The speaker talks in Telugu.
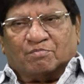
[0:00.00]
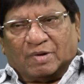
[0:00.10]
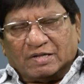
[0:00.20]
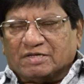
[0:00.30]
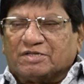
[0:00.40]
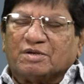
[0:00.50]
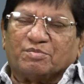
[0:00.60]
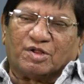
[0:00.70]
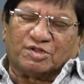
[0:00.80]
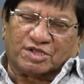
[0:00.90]
మంచి
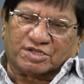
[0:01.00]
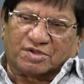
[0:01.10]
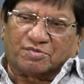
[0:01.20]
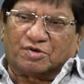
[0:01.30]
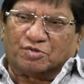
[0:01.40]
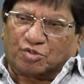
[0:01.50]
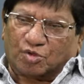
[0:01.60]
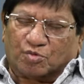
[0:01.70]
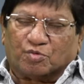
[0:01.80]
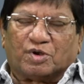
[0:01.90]
సినిమాలు చేసేవాళ్ళు
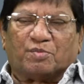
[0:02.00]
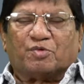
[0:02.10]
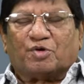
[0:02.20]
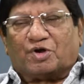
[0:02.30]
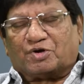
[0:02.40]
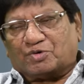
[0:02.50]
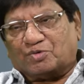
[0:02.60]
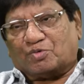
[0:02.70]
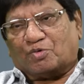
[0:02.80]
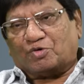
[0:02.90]
తక్కువ రెమ్యూనరేషన్
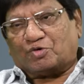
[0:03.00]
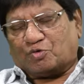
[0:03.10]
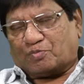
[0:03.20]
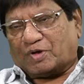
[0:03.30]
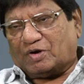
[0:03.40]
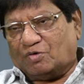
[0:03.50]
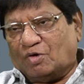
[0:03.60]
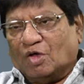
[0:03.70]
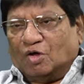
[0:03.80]
కోటి రూపాయలు